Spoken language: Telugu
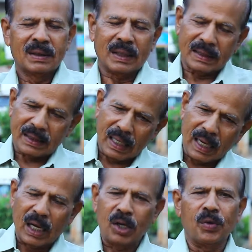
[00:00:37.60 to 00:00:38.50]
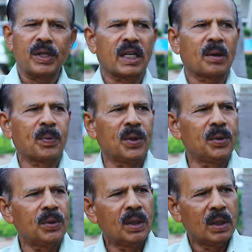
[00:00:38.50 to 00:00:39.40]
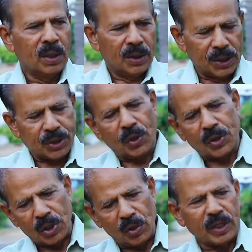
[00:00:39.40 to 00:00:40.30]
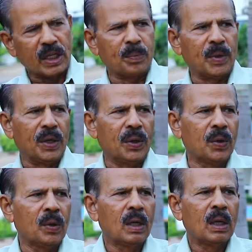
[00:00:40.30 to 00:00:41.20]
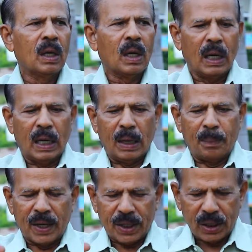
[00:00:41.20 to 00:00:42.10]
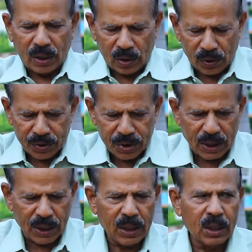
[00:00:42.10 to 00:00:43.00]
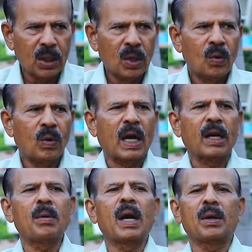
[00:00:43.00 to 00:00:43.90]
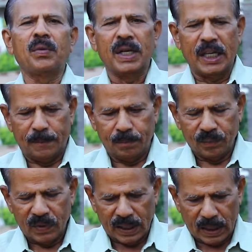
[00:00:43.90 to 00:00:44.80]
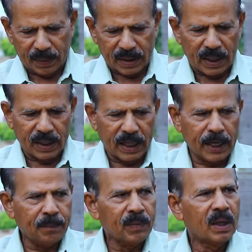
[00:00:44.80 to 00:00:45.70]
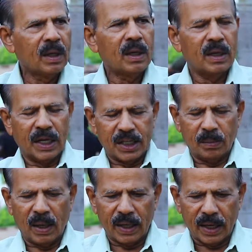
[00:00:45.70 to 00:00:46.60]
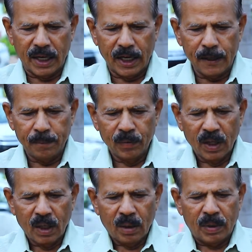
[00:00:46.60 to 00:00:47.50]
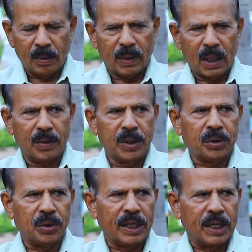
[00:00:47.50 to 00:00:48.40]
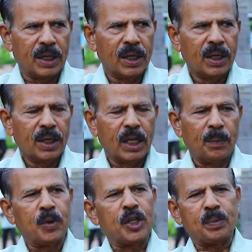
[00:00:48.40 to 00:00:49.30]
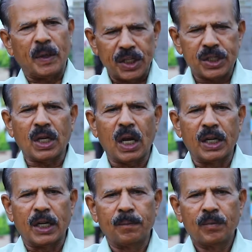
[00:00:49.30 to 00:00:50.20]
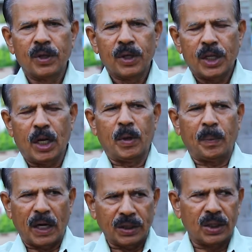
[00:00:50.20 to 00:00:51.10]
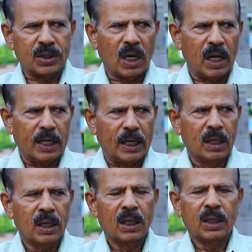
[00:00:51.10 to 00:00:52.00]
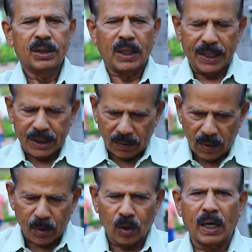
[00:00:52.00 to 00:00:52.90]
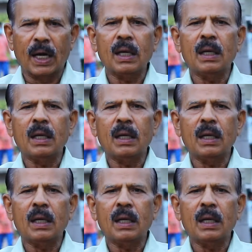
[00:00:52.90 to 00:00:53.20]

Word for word: సత్సంఘాల్లో ఉన్నటప్పుడు డిస్కోర్స్లో ఉన్నటప్పుడు ఆ ప్రేక్షకుల నుంచి ఒక అనుమానం ఉండేది అదేమిటంటే నరసింహారెడ్డి మేము భగవంతుని ఎప్పుడు స్మరించాలి ఎప్పుడు ప్రార్థించాలి శైశవంలోనా